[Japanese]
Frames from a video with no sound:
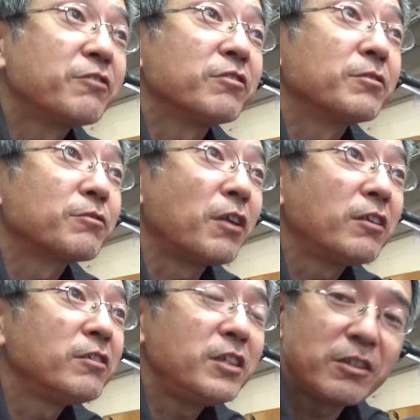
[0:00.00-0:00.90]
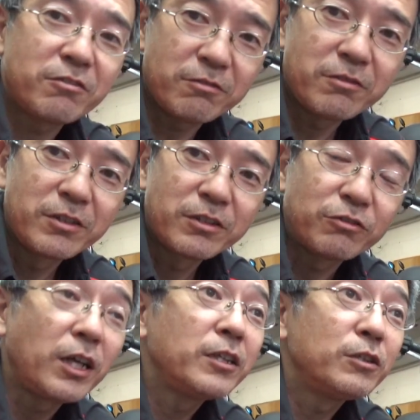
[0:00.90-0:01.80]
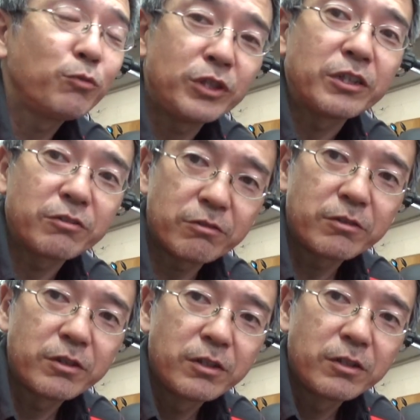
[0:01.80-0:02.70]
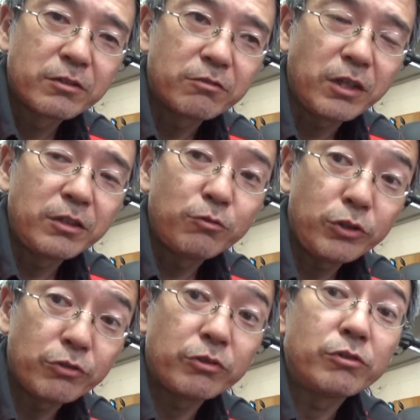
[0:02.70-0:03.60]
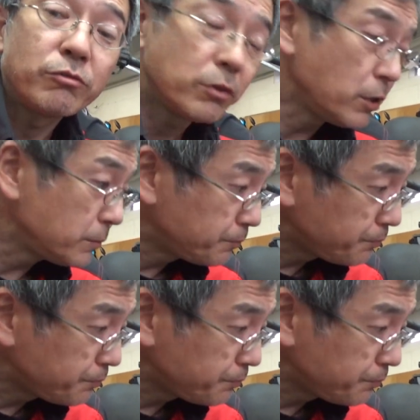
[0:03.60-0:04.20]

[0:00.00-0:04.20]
ンクグランディンクグランドディンクグランドディンクでいいですよね、